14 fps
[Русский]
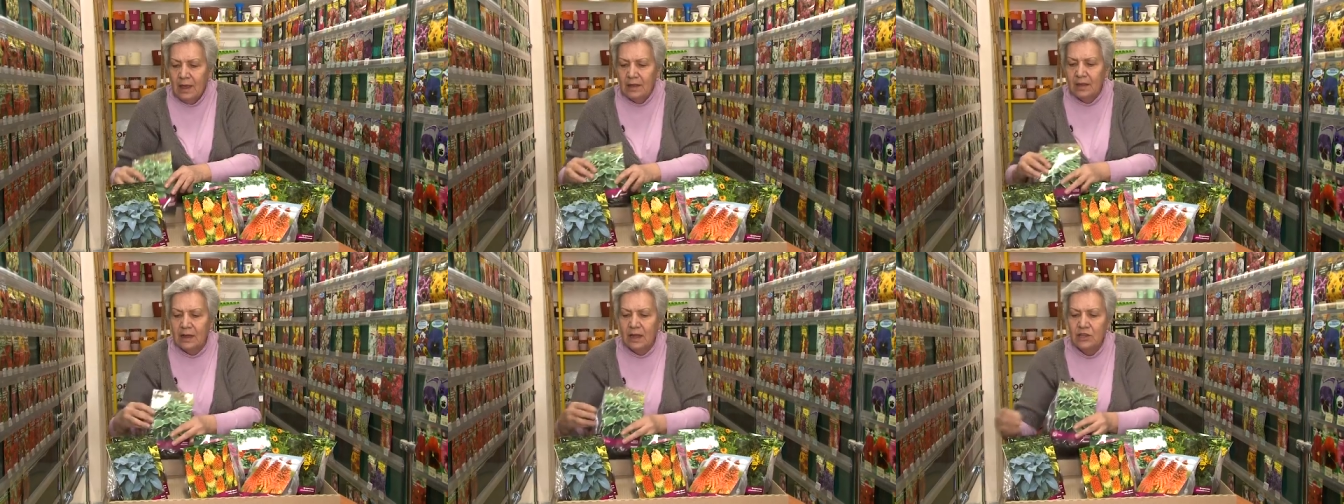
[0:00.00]

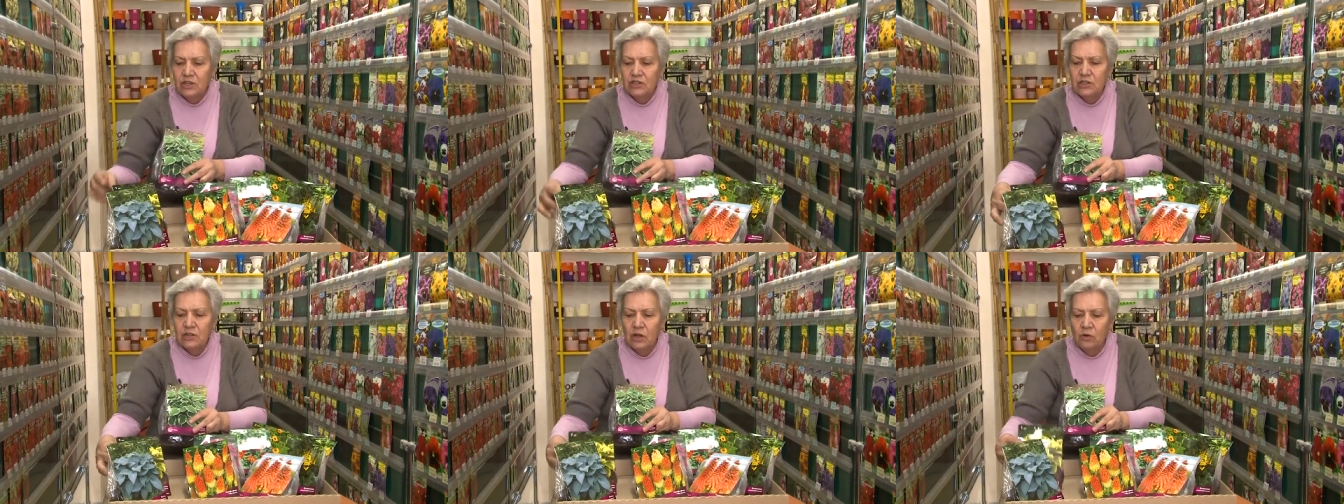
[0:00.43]
это,
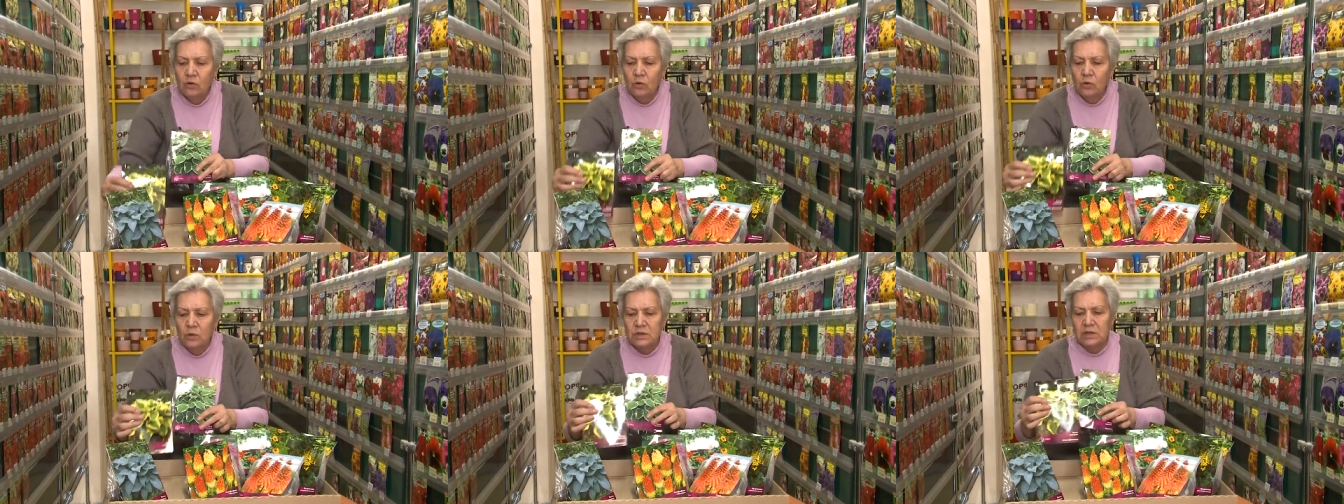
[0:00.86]
конечно,
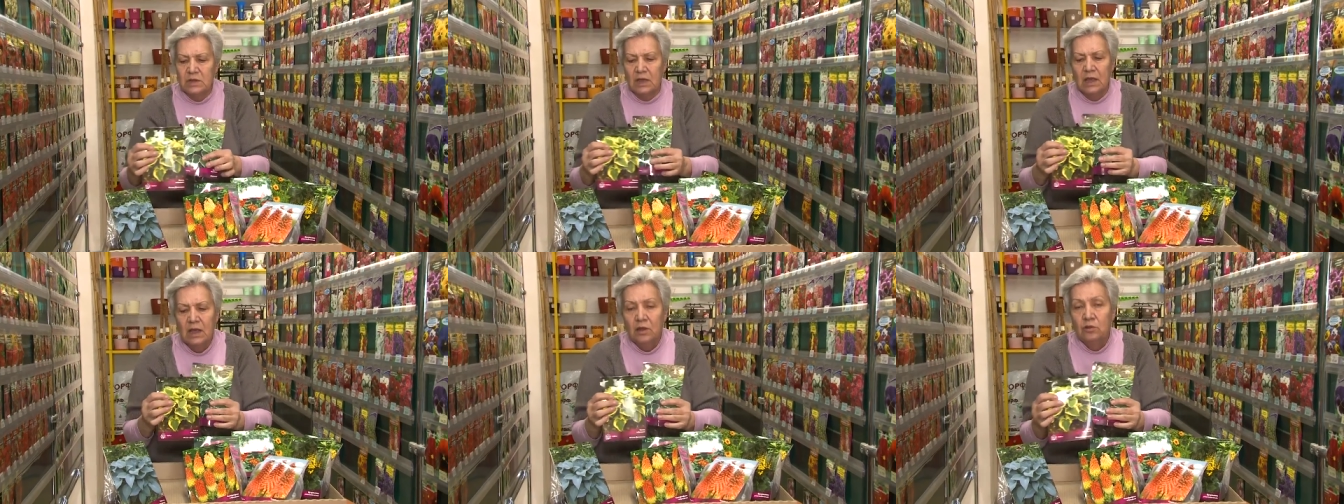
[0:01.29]

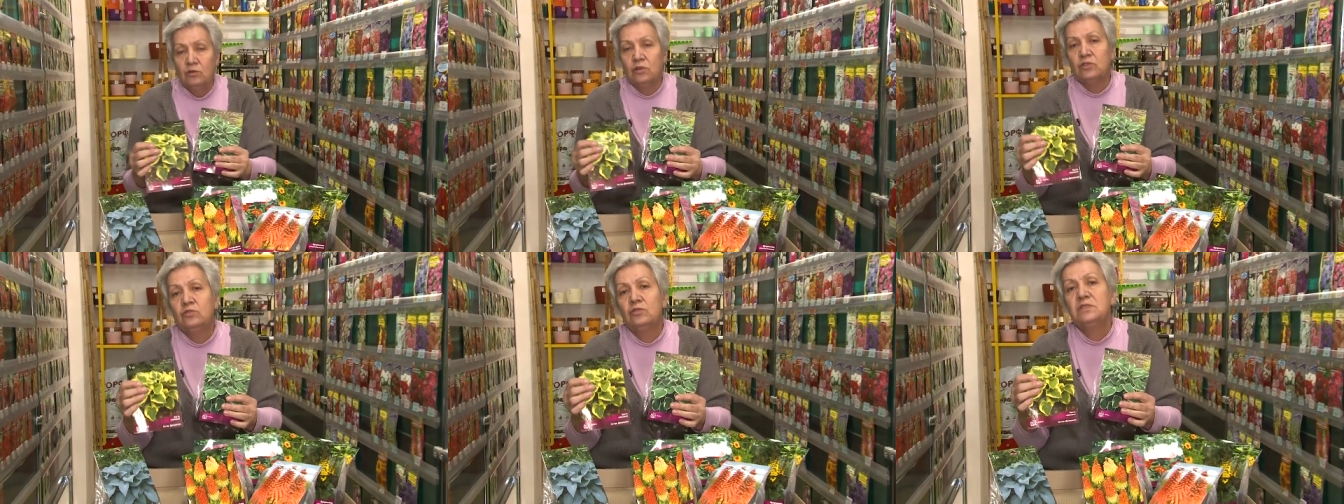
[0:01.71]
хосты.
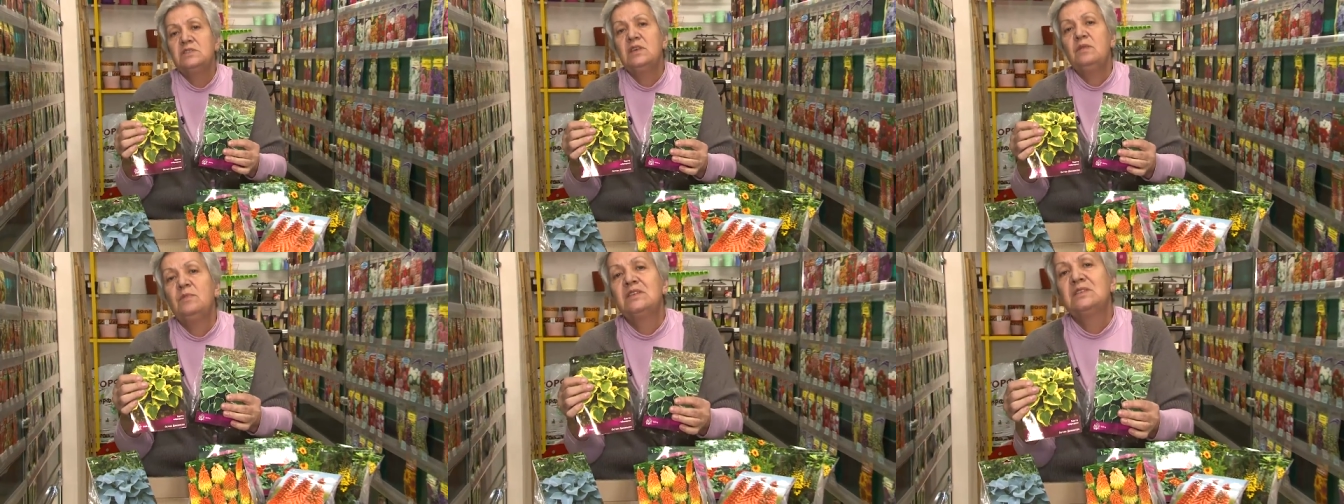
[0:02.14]
Тот, кто с
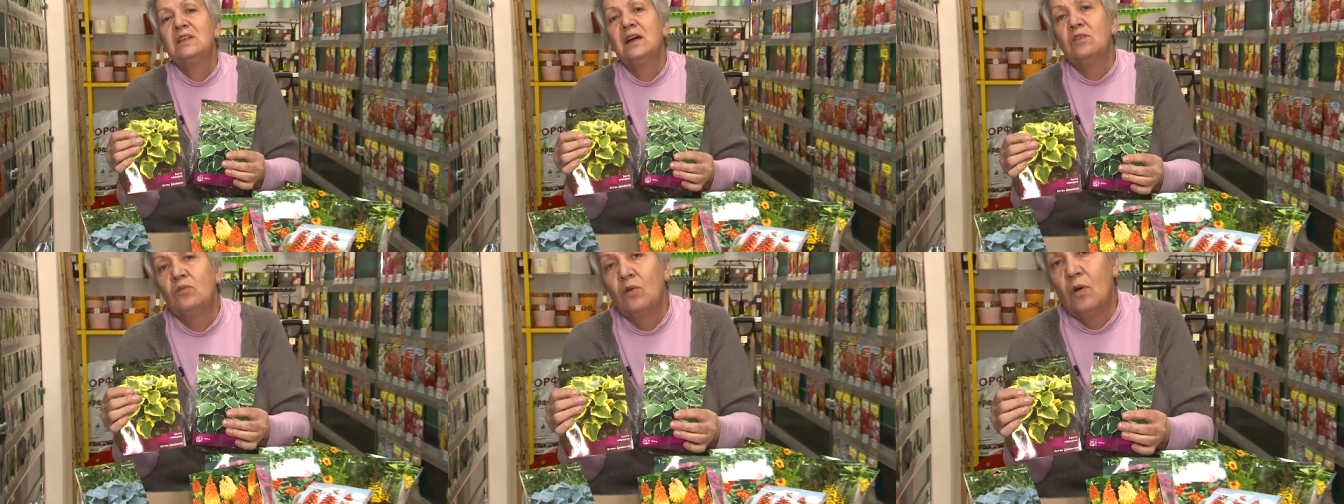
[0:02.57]
ними
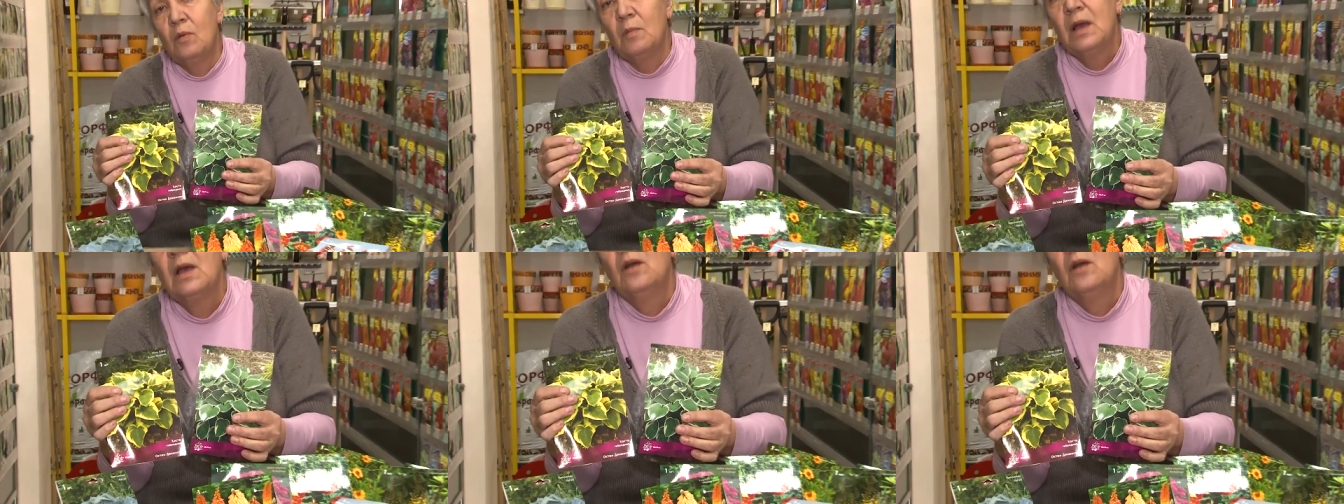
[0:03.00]
знаком,